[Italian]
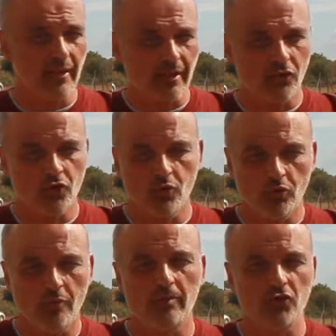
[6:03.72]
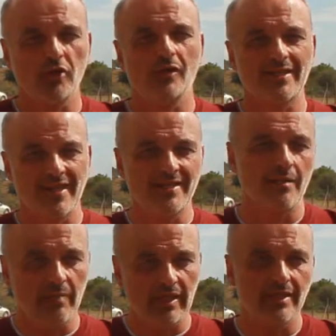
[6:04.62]
è cresciuto, un progetto che si è
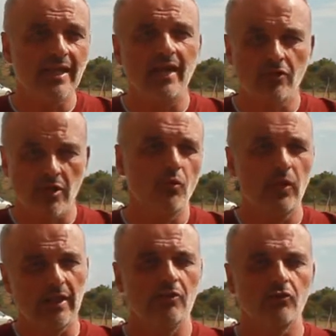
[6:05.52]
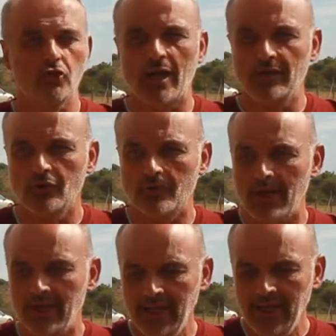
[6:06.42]
stabilizzato, siamo qui da 12 anni
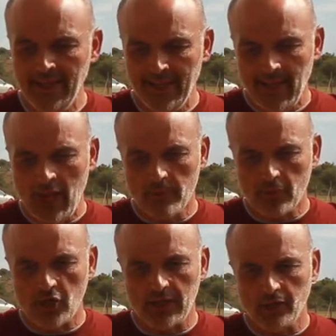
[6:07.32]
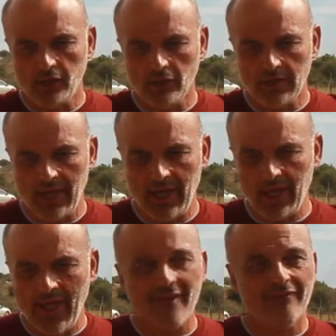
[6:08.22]
ormai, è un progetto che
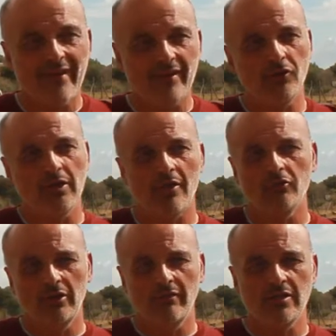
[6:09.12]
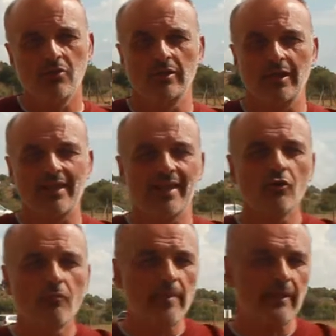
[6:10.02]
ha fatto della condivisione, della
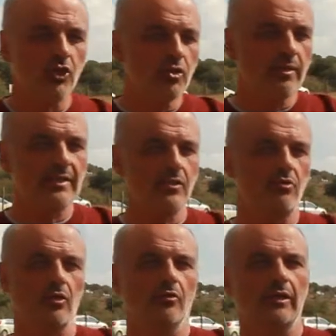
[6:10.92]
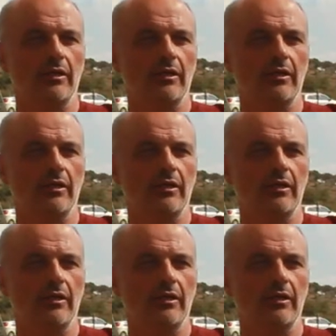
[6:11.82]
compartecipazione con